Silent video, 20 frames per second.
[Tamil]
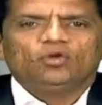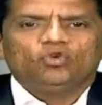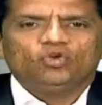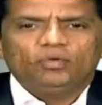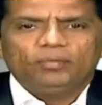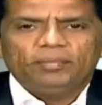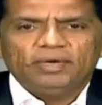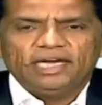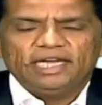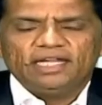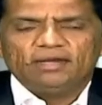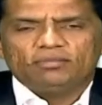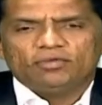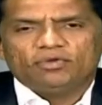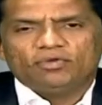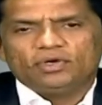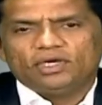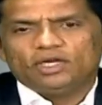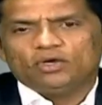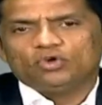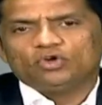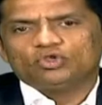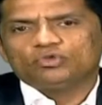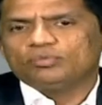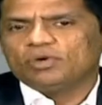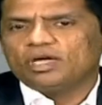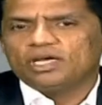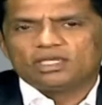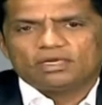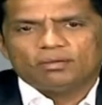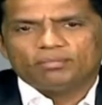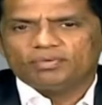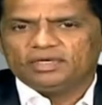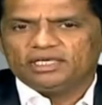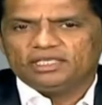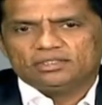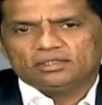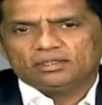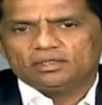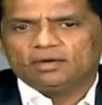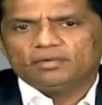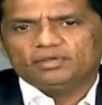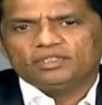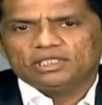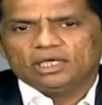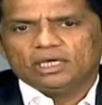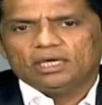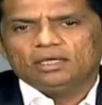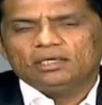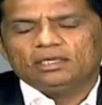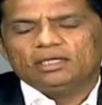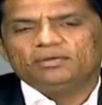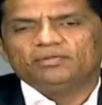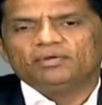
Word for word: ஒரு மீடியமோட ஒரு ஸ்மால் கம்பெனிஸ்னு வச்சுக்கலாம்